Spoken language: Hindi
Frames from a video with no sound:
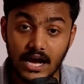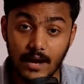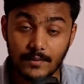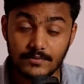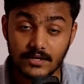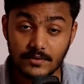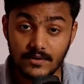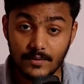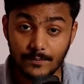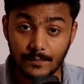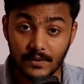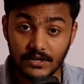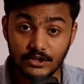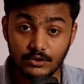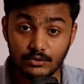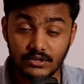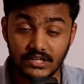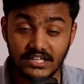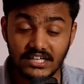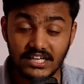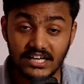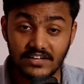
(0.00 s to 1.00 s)
अब जब ये पर
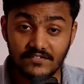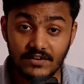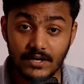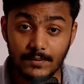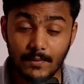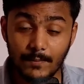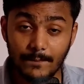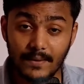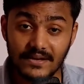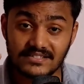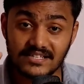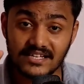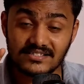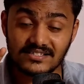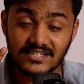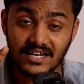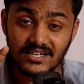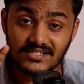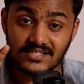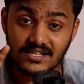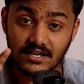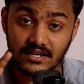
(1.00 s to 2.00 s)
यूनिट डिलीवरी पे पैसा
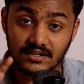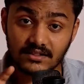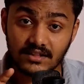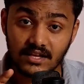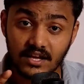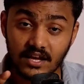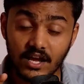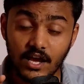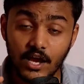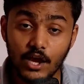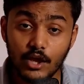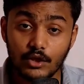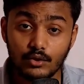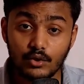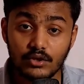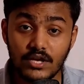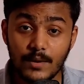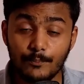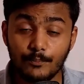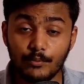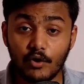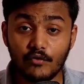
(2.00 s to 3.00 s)
चार्ज करते हैं तो
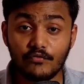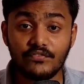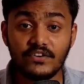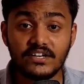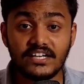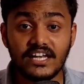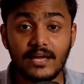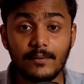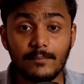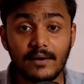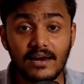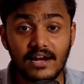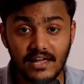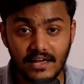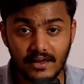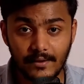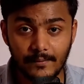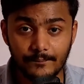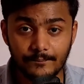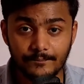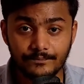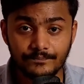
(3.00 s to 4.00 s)
ये प्रॉफिटेबल
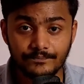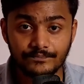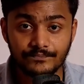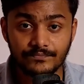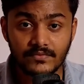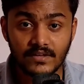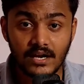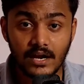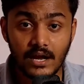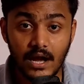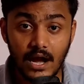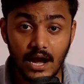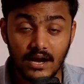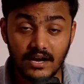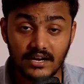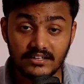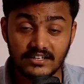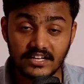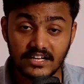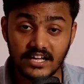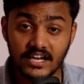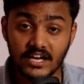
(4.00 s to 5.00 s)
है
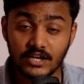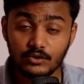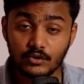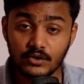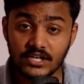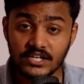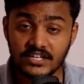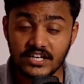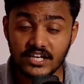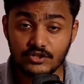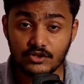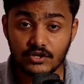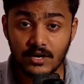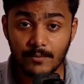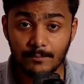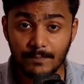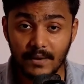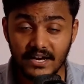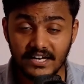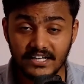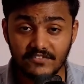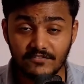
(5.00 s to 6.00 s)
अगर देखेंगे तो इनके जो
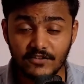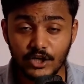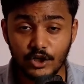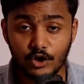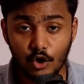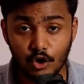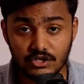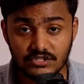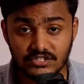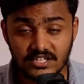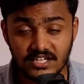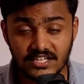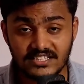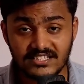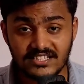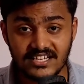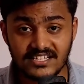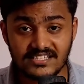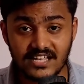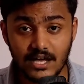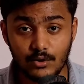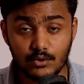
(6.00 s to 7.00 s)
कंपैरेटिवली लॉस थे
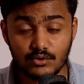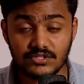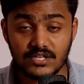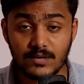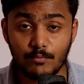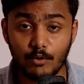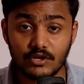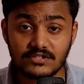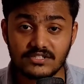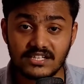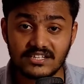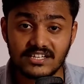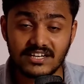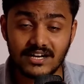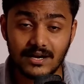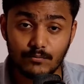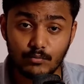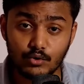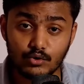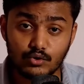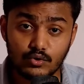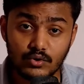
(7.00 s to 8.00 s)
इतने सालों से बहुत ज़्यादा
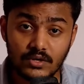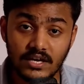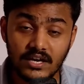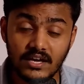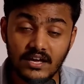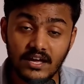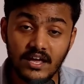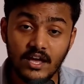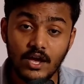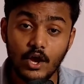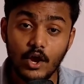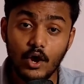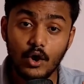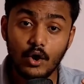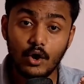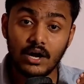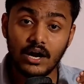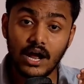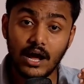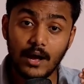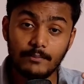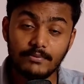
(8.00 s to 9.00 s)
कम हो चुके हैं
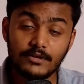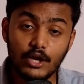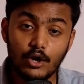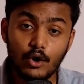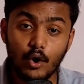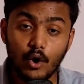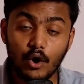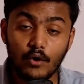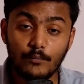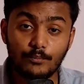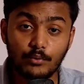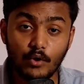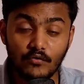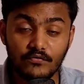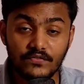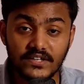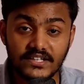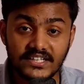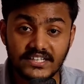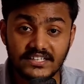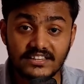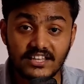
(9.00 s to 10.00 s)
और अब ये
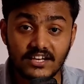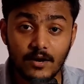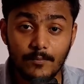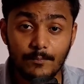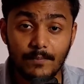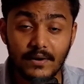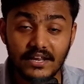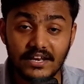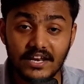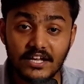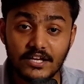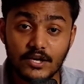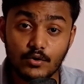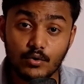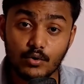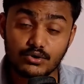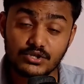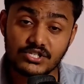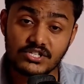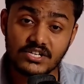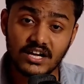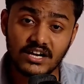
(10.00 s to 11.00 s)
प्रॉफिट की तरफ बढ़ने की
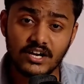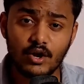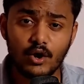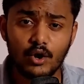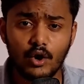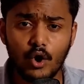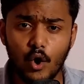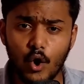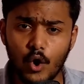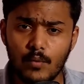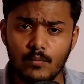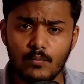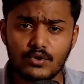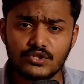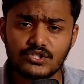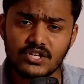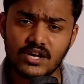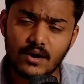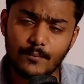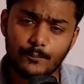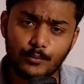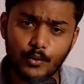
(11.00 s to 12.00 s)
कोशिश कर रहे हैं और
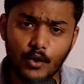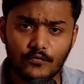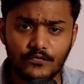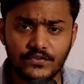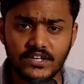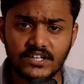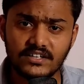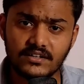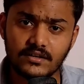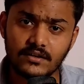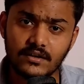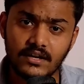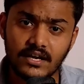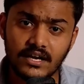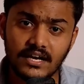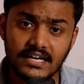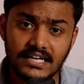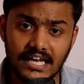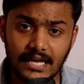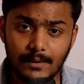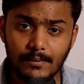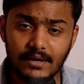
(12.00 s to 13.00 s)
ऑलमोस्ट प्रॉफिट
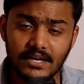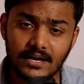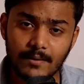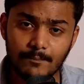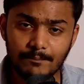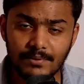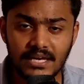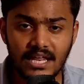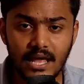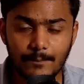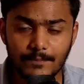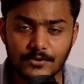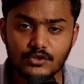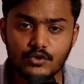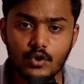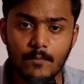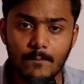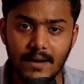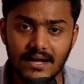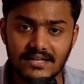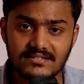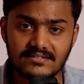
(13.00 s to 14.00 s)
टेबल कंपनी आप
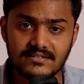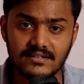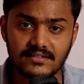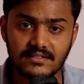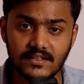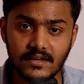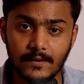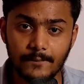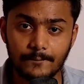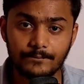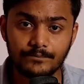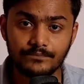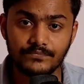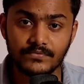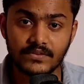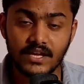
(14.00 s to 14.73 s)
इसको मान सकते हैं